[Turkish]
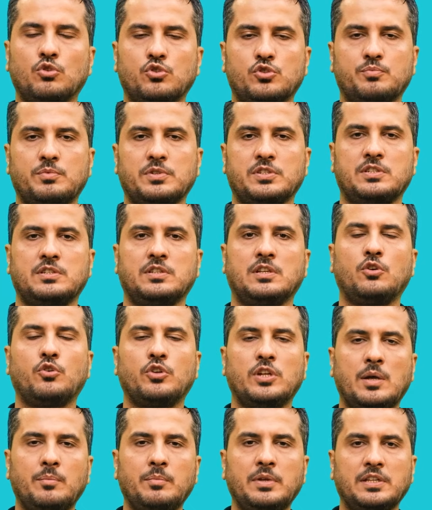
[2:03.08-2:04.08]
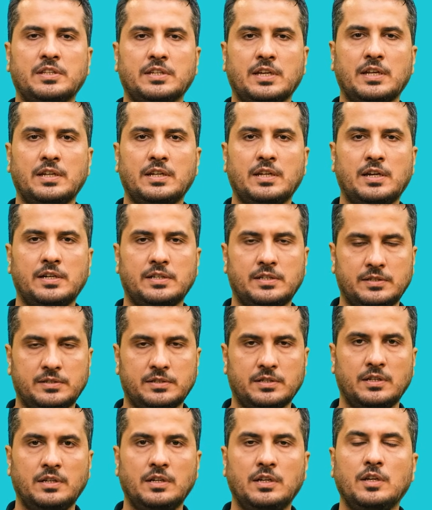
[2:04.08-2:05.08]
oluşmasında önemli
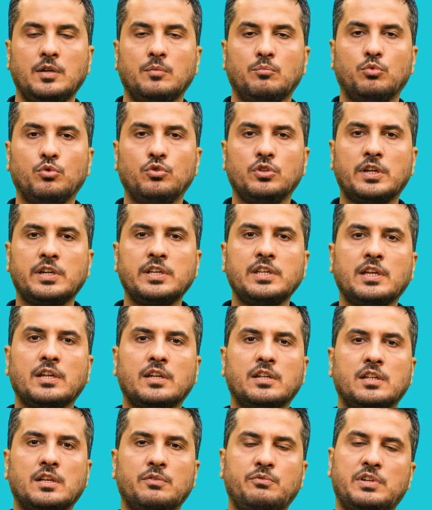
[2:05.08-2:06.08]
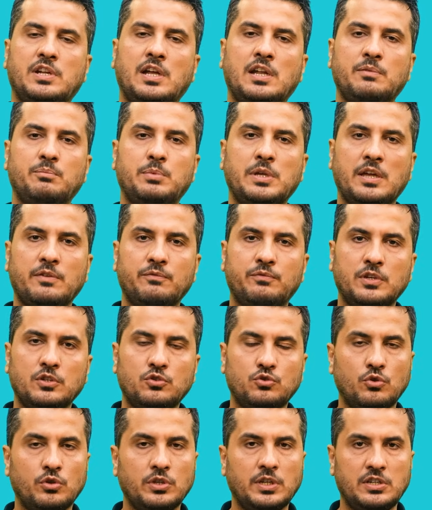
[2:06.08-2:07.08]
etkenlerdir. Bunların yanında viral bir
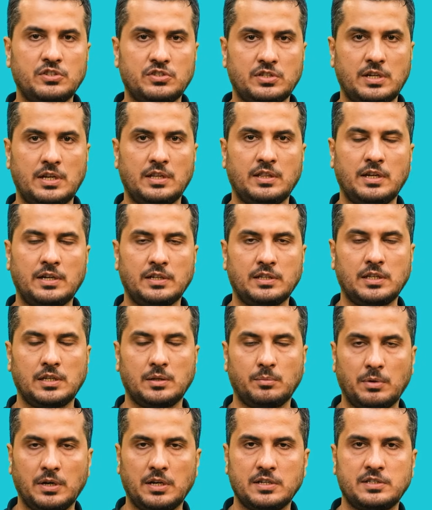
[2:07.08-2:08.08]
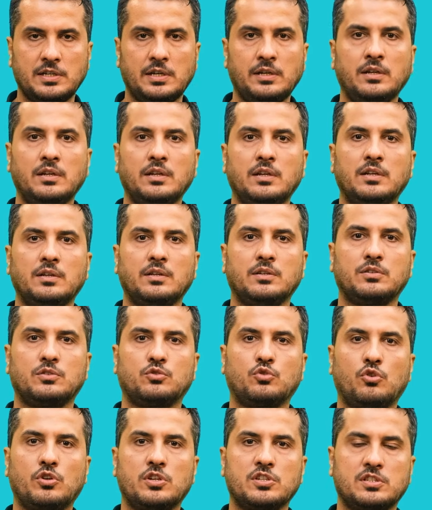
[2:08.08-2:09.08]
enfeksiyon geçirenlerde de bazen
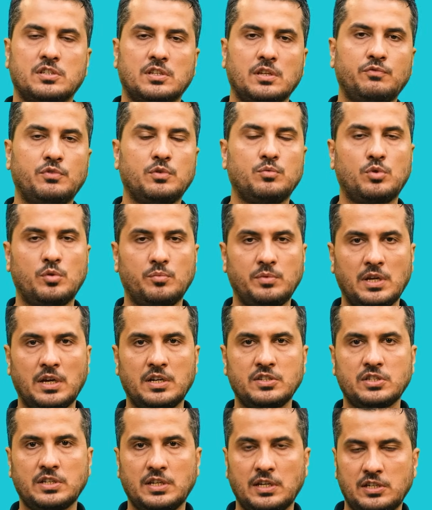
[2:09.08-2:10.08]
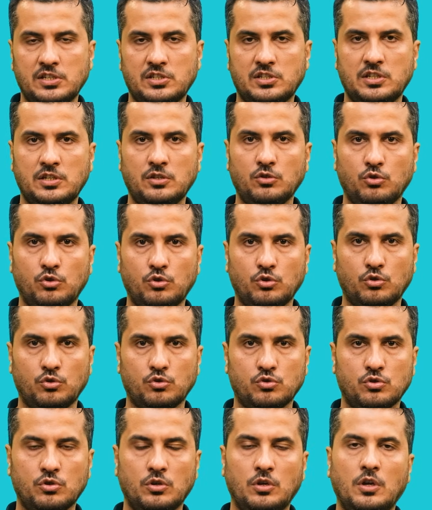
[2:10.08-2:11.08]
sonrasında fibromiyacı geliştiğini
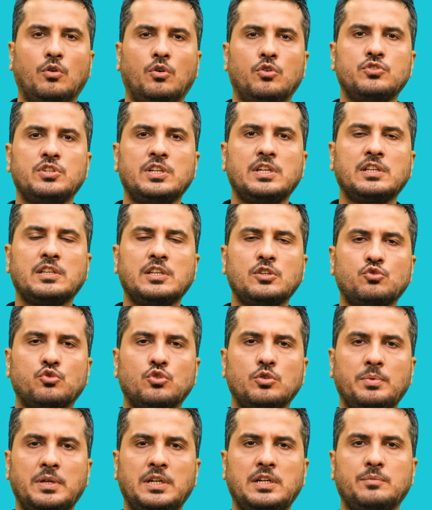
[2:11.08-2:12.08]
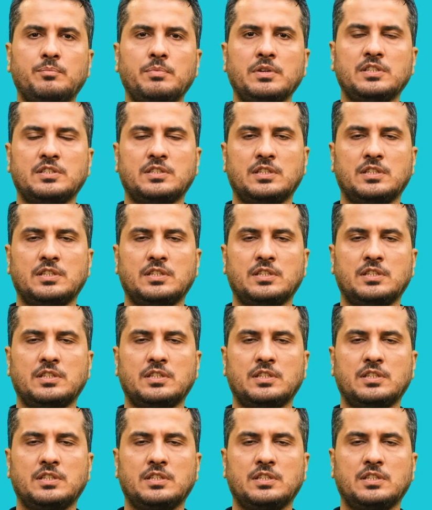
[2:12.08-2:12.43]
görüyoruz. Öncelikle şunu belirtmek